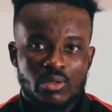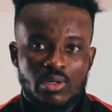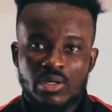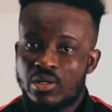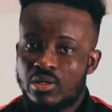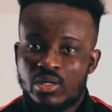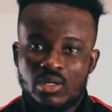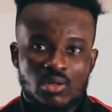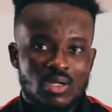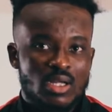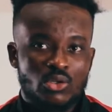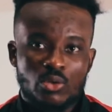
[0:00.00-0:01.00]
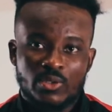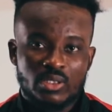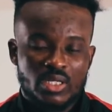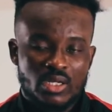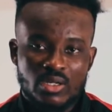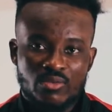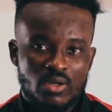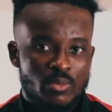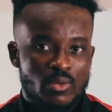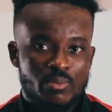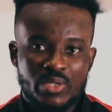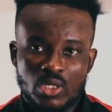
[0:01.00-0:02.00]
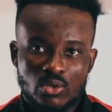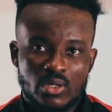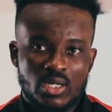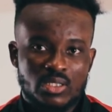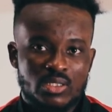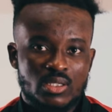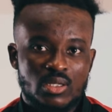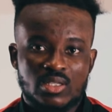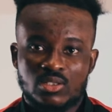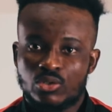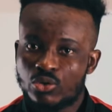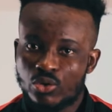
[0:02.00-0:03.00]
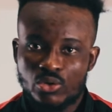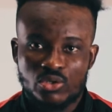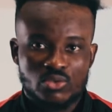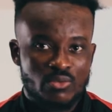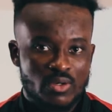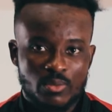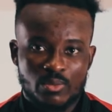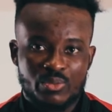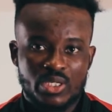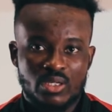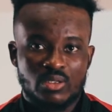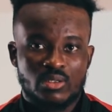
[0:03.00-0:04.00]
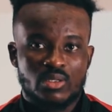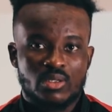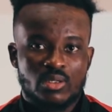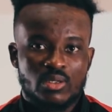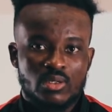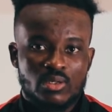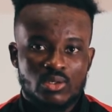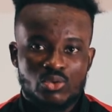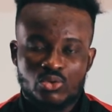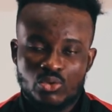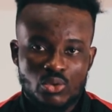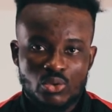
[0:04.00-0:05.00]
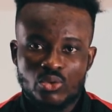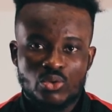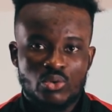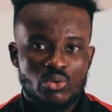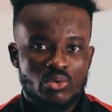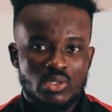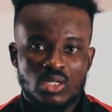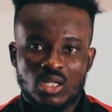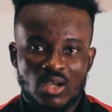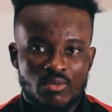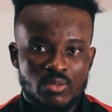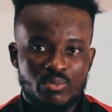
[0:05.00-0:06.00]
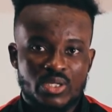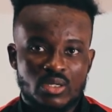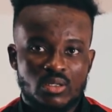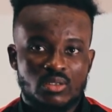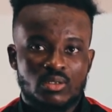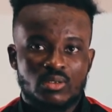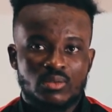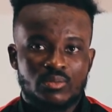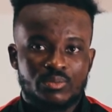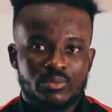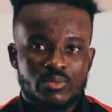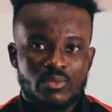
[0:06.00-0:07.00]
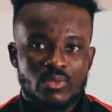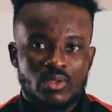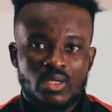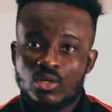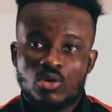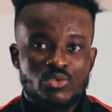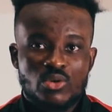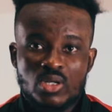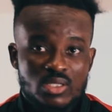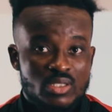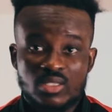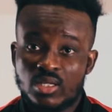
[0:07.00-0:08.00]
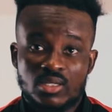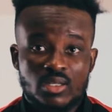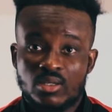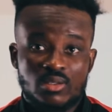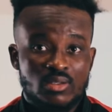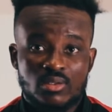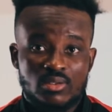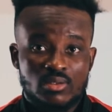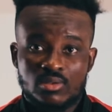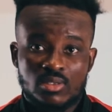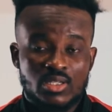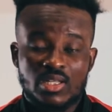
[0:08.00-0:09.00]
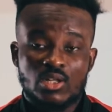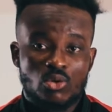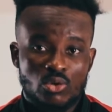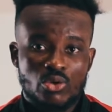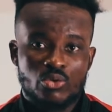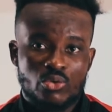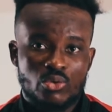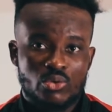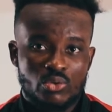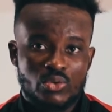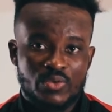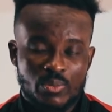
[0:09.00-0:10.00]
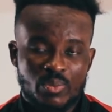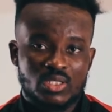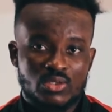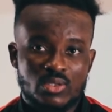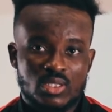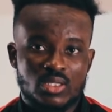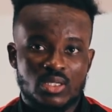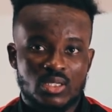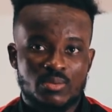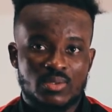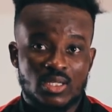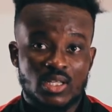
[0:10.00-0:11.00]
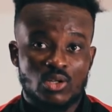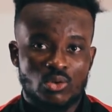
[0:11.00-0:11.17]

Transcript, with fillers: Et un encadrement technique vraiment bien organisé, les entraîneurs sont vraiment bien, sérieux, travaillent bien. Et comme je l'ai dit, c'était un, honneur de, de faire partie de cette équipe, c'était un